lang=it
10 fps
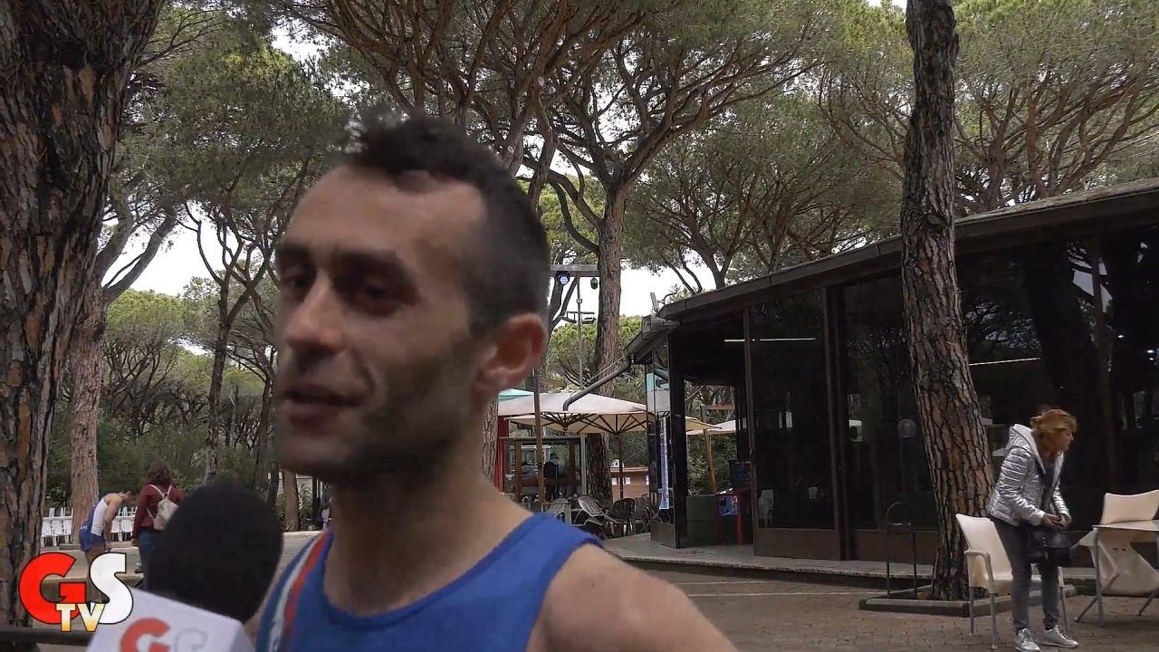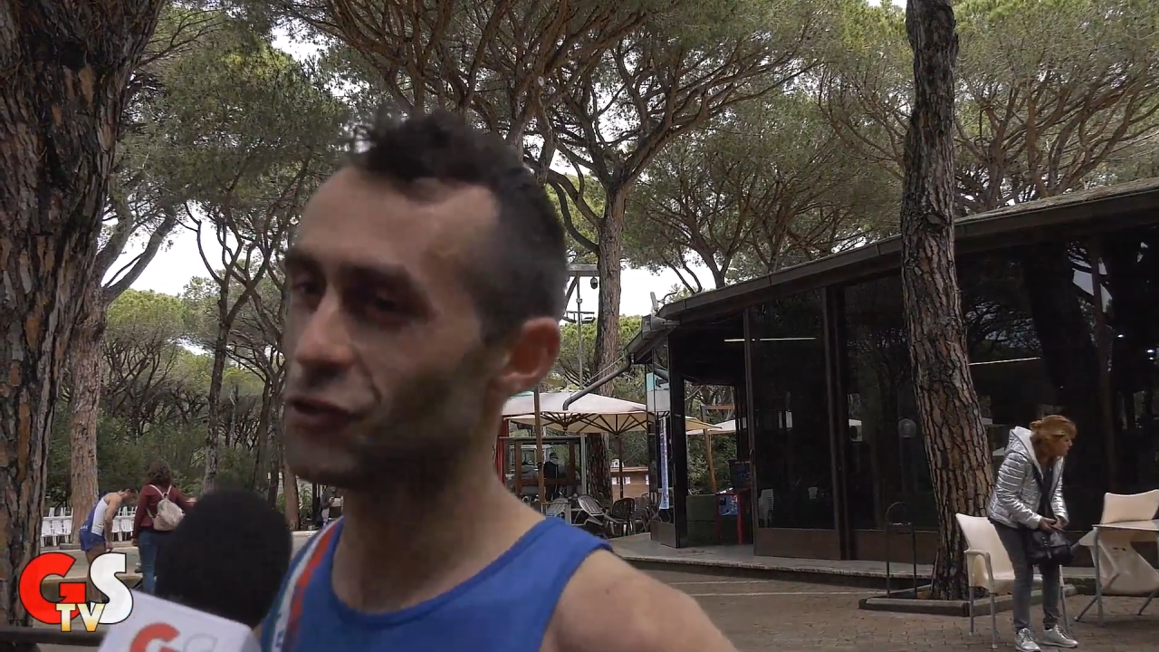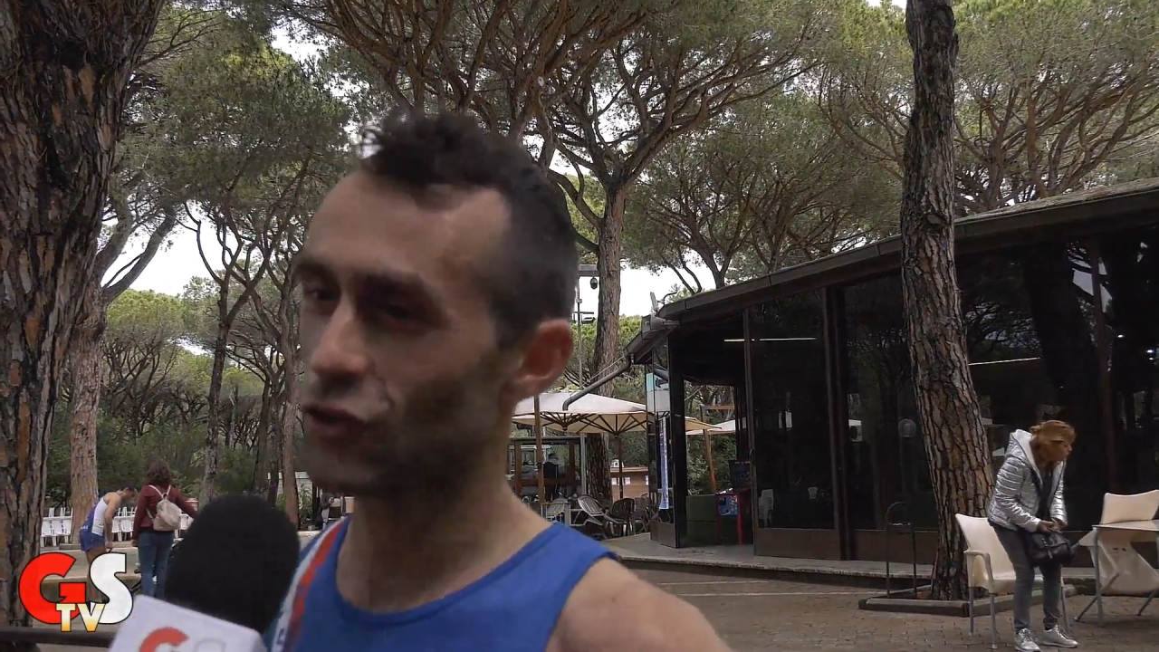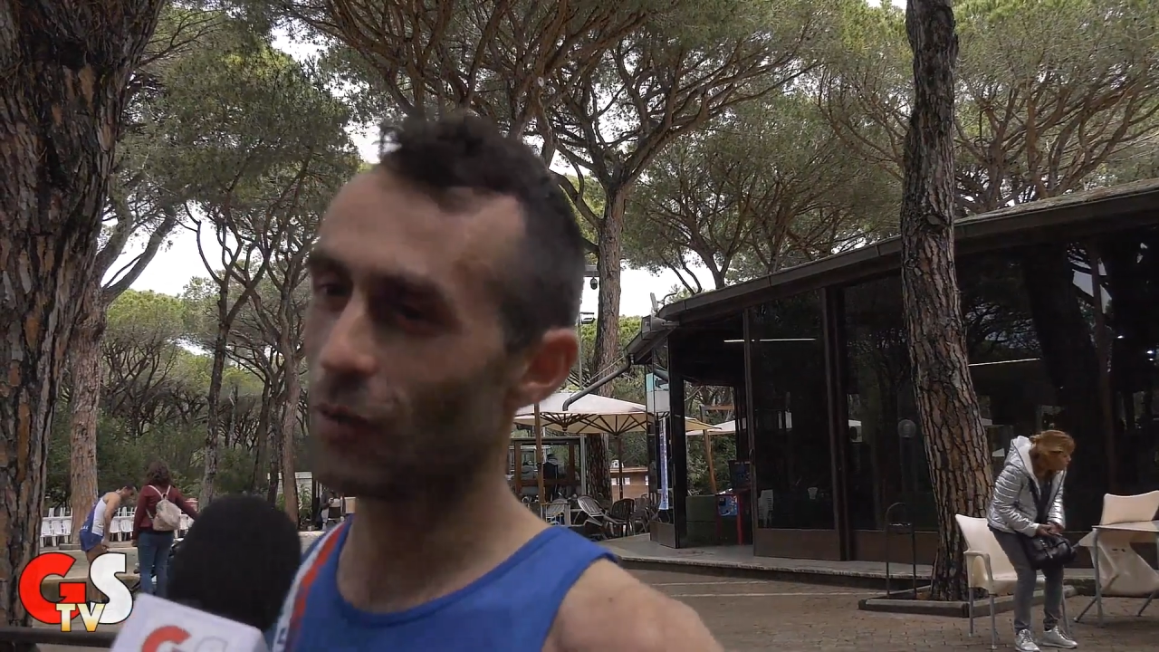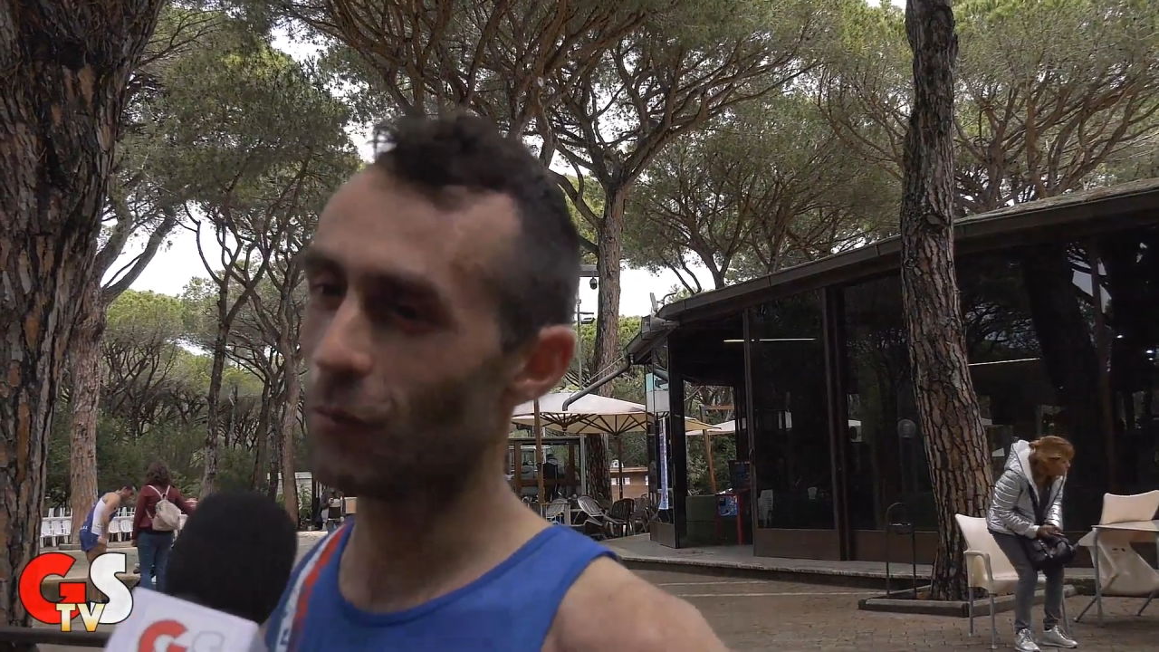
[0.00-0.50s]

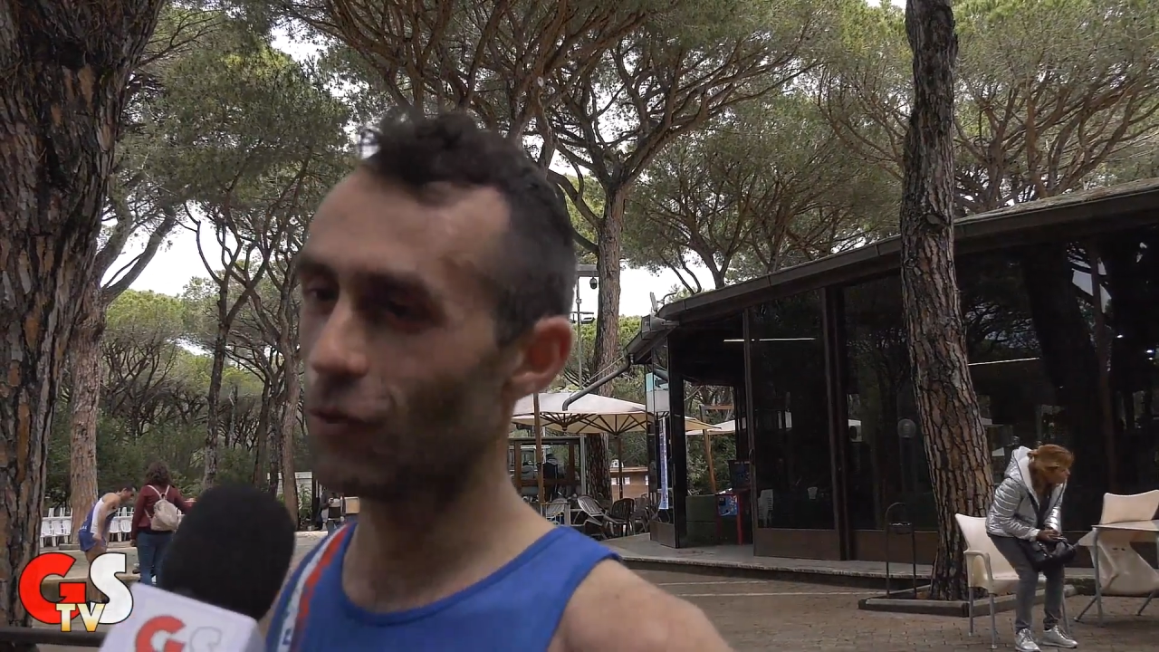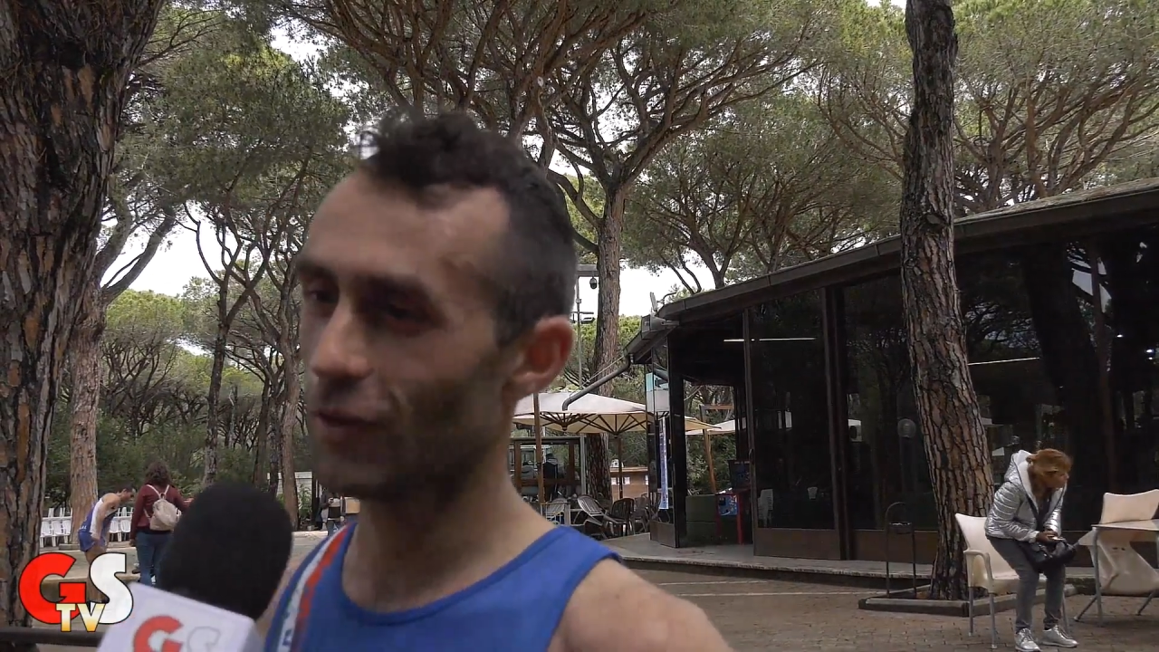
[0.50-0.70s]
diciamo,